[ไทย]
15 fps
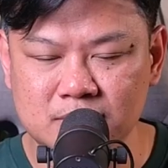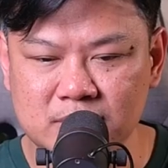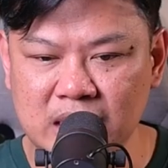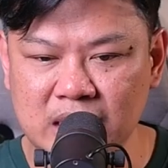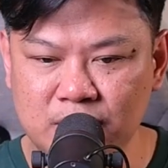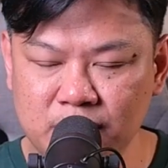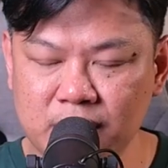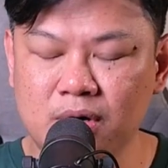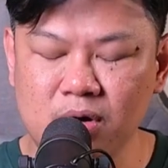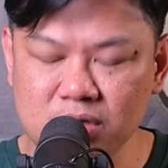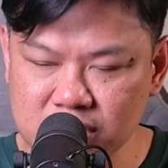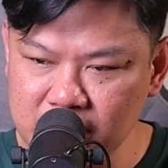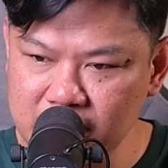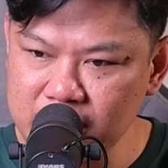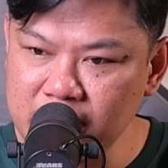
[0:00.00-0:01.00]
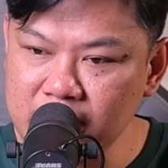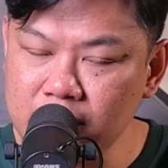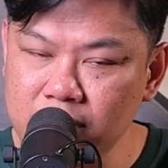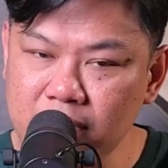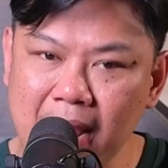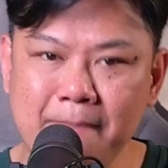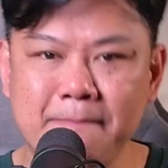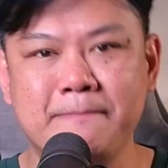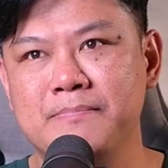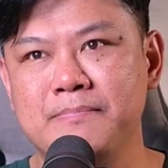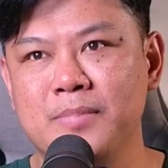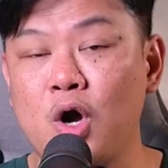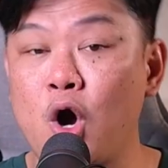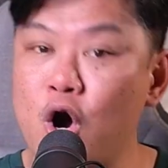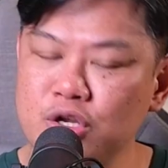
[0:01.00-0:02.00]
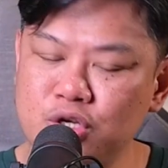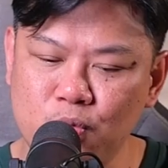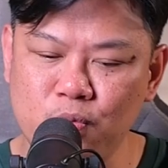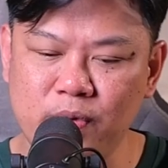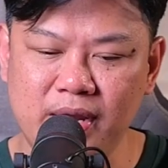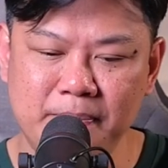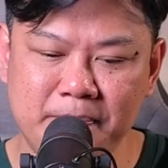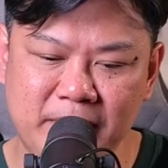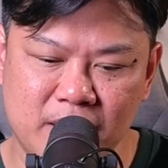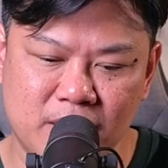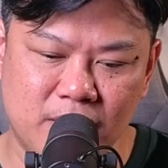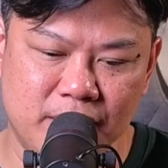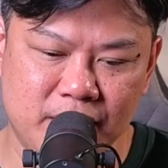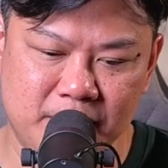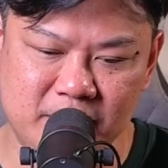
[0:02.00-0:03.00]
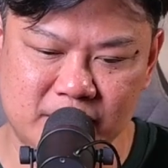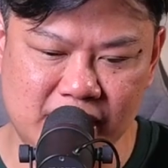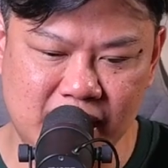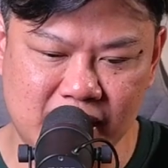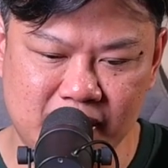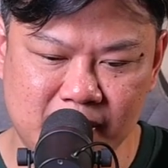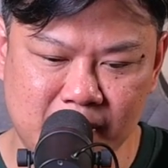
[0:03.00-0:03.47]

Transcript: แต่โทนี่ ครอสนั้นได้รับข้อยกเว้นเป็นกรณีพิเศษ